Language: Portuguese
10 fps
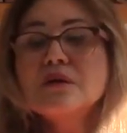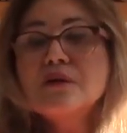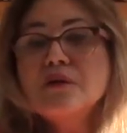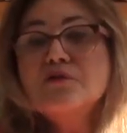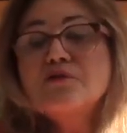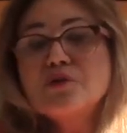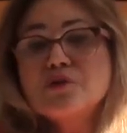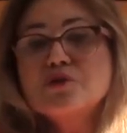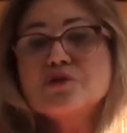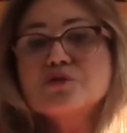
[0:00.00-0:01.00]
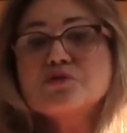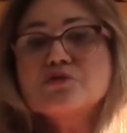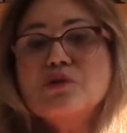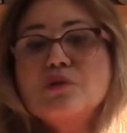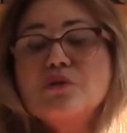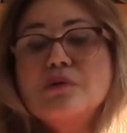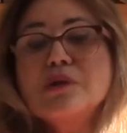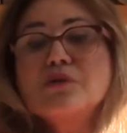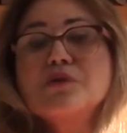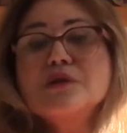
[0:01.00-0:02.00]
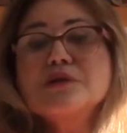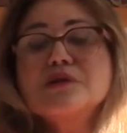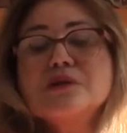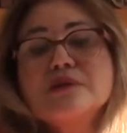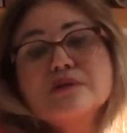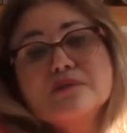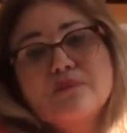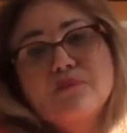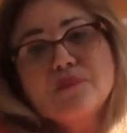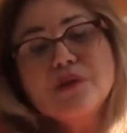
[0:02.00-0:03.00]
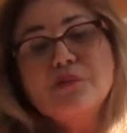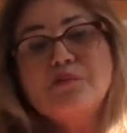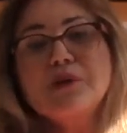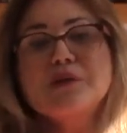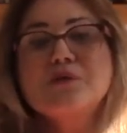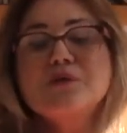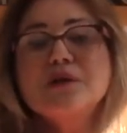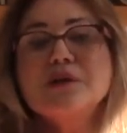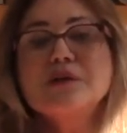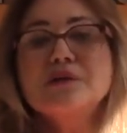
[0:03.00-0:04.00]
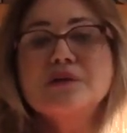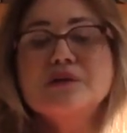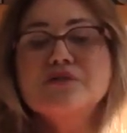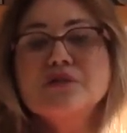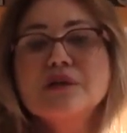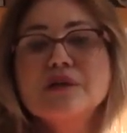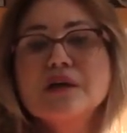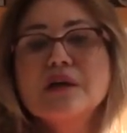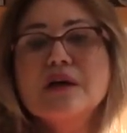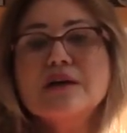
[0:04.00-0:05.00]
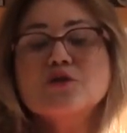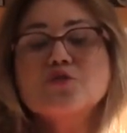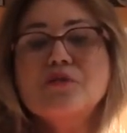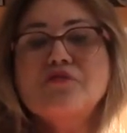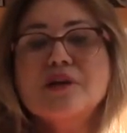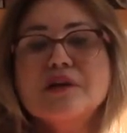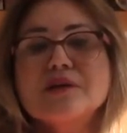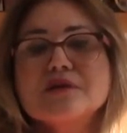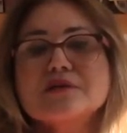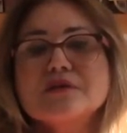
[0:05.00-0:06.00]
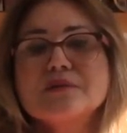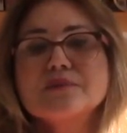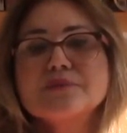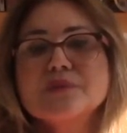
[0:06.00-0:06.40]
E foi o que Jesus falou. Ele conhecia e Pedro teve a sua fraqueza.